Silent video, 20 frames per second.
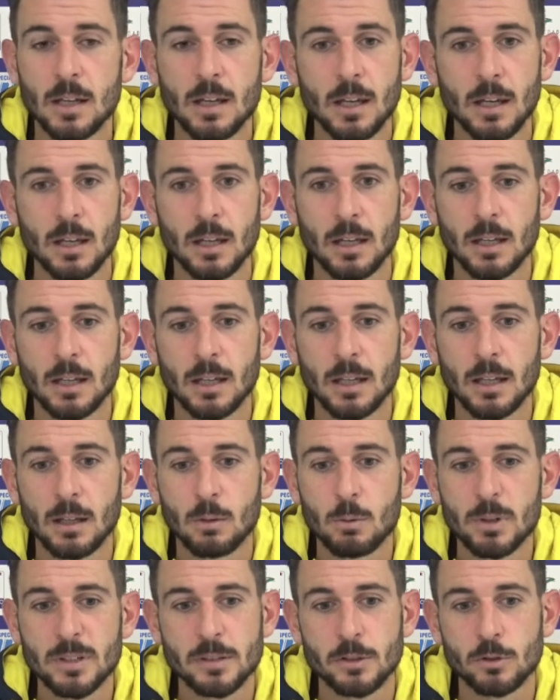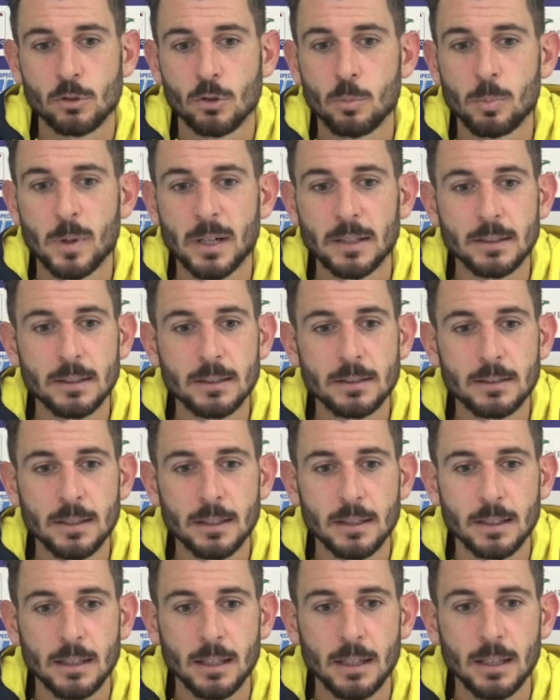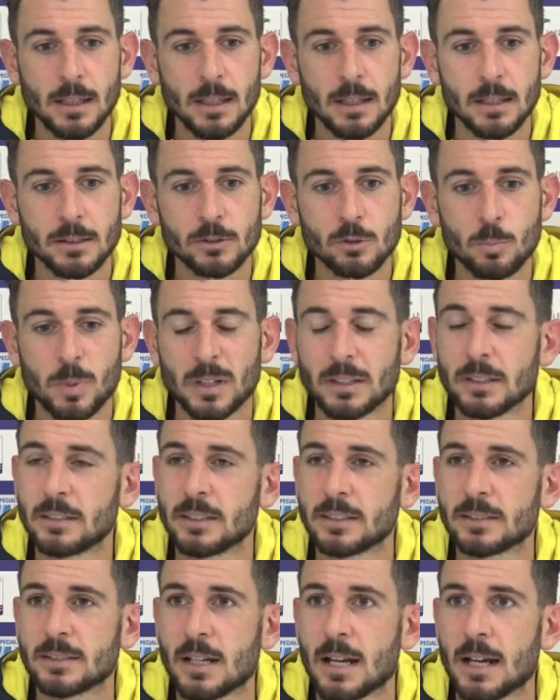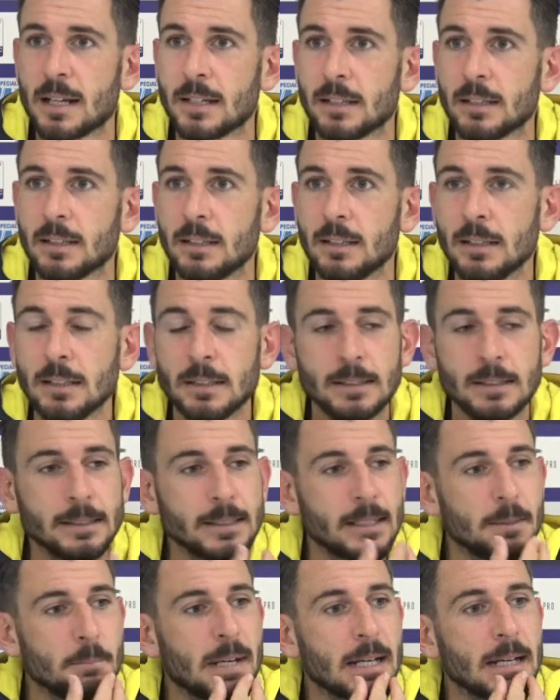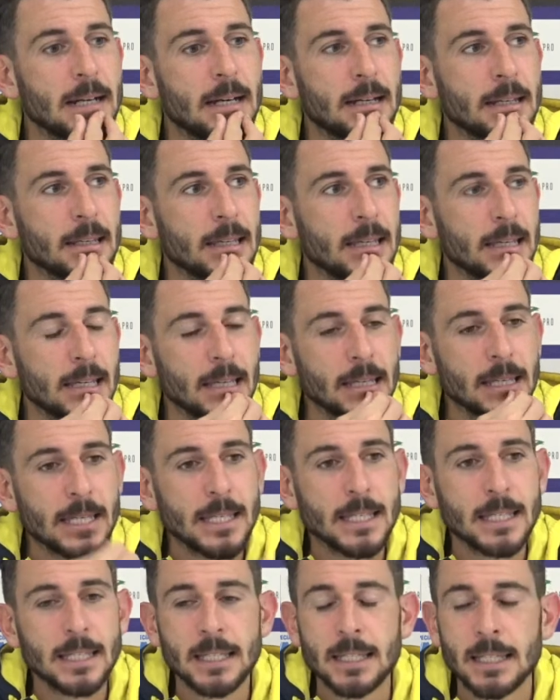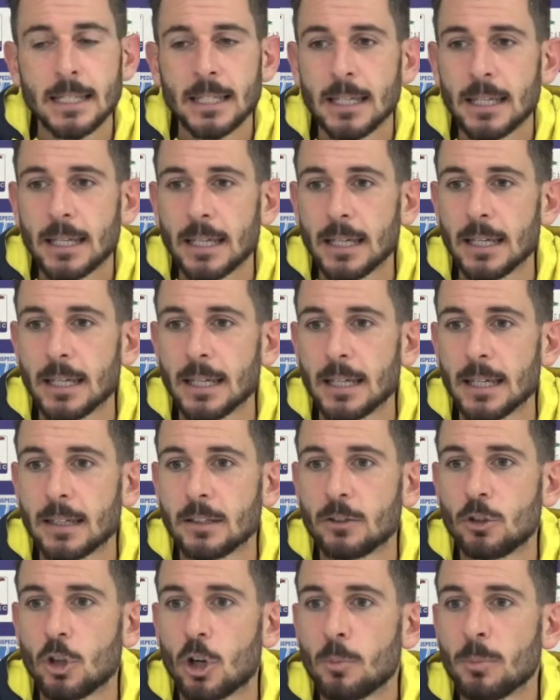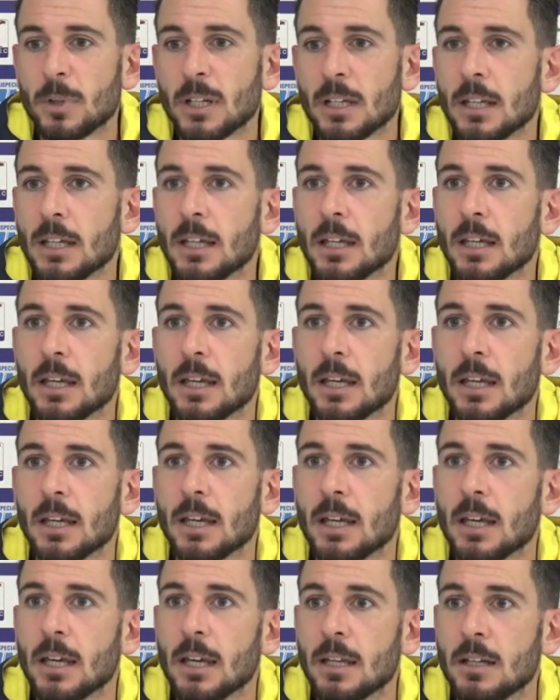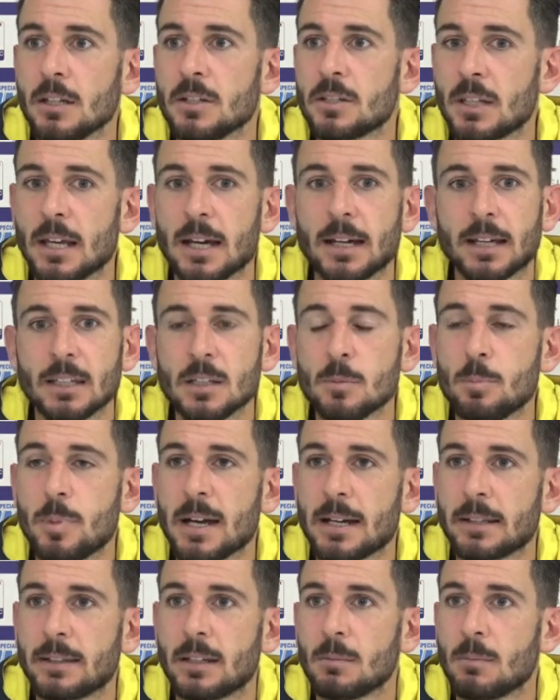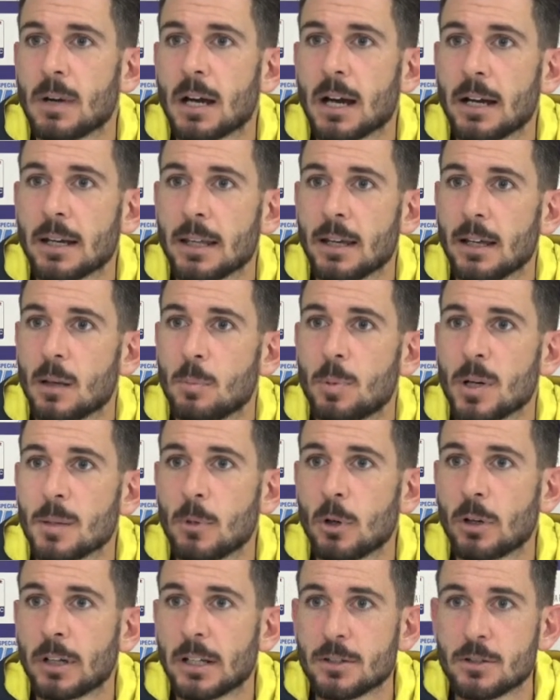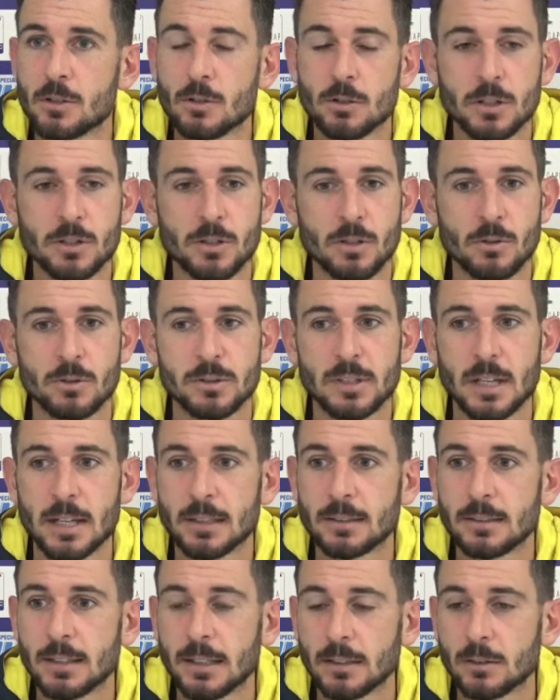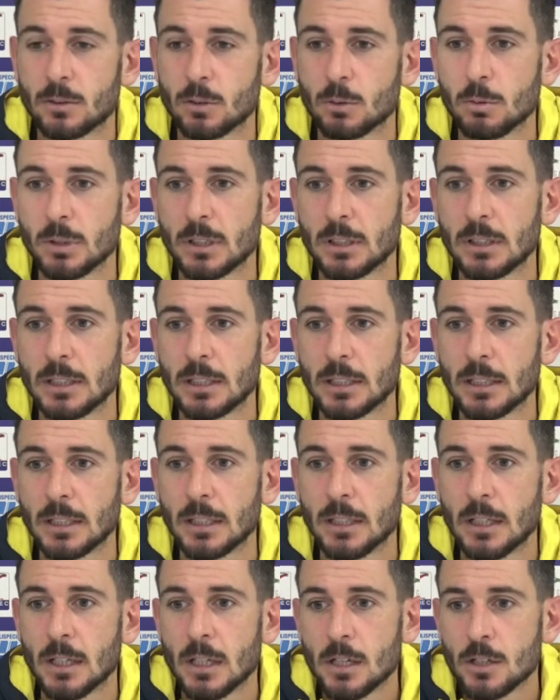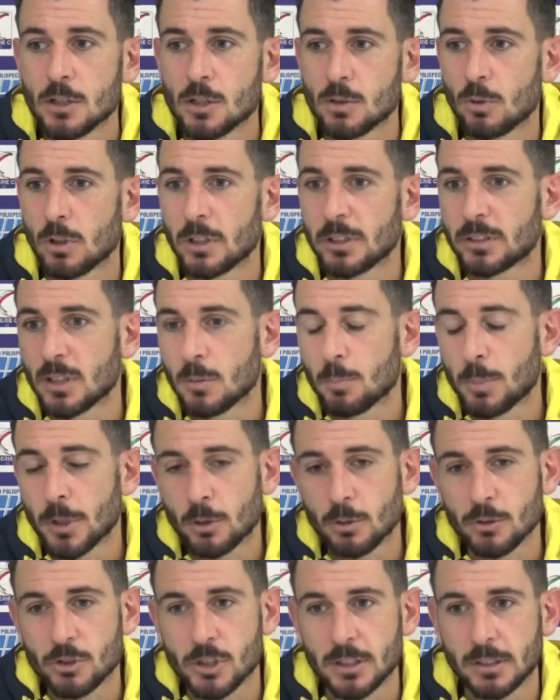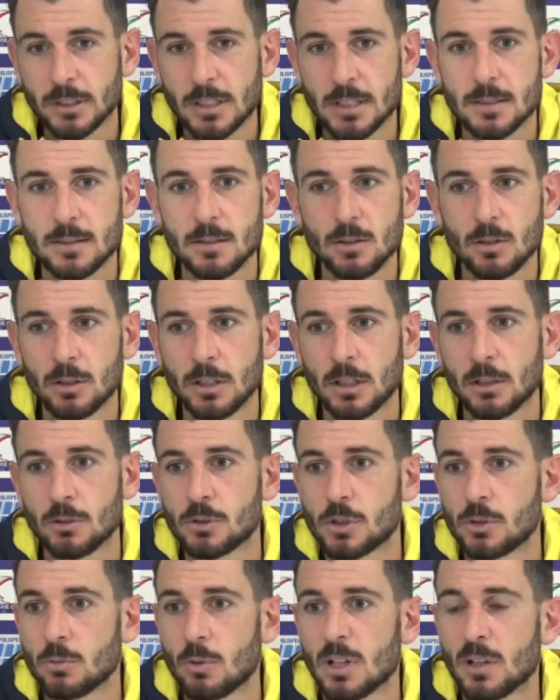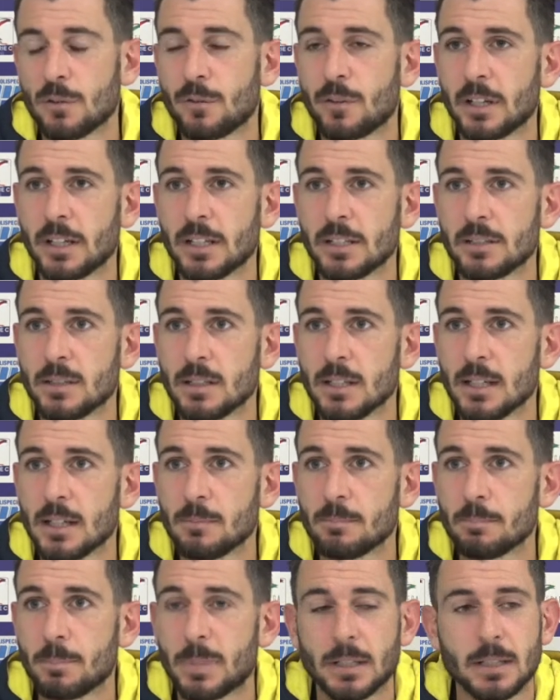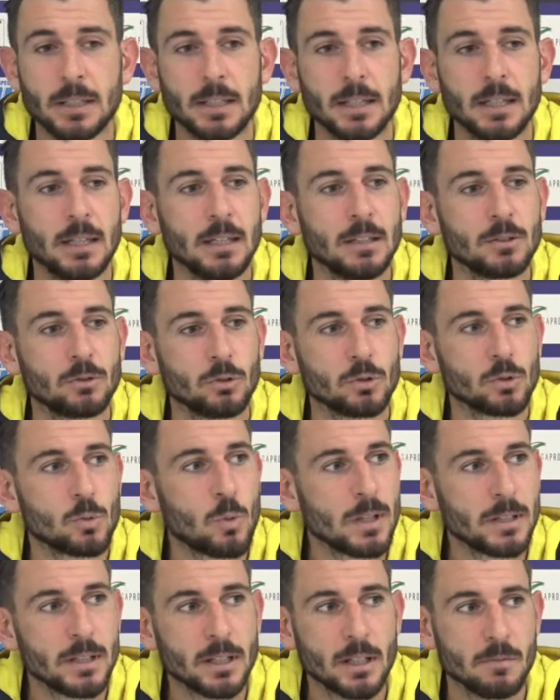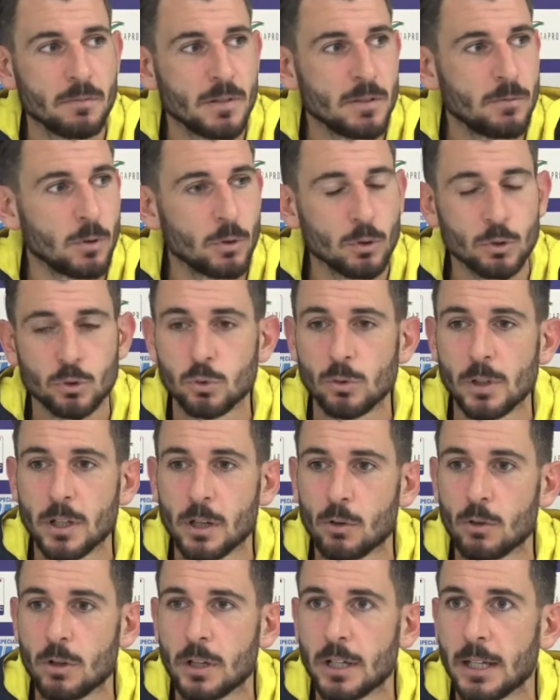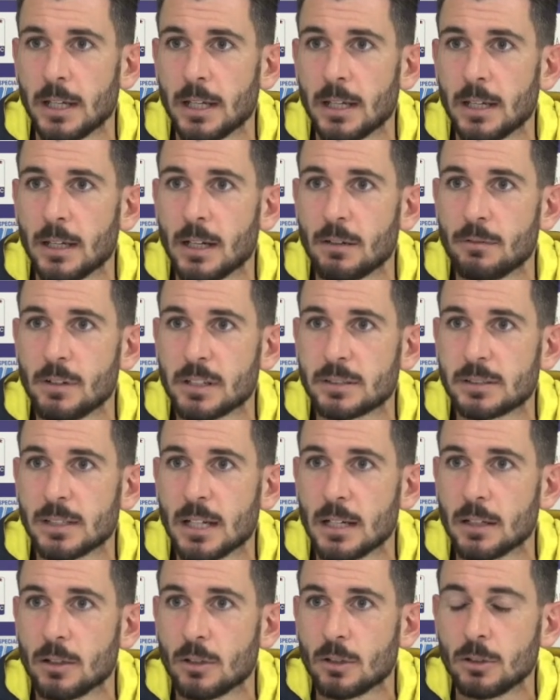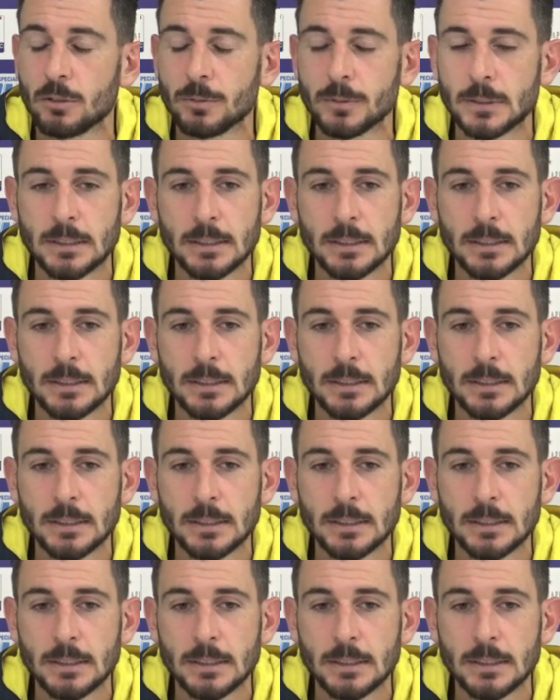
E queste sono partite che sono partite strane, che magari eh, domini e rischi anche di perdere magari alla prima occasione se non stai attento, quindi ci vuole sempre concentrazione, non ci vuole frenesia perché sono squadre che vivono sull'errore avversario. No?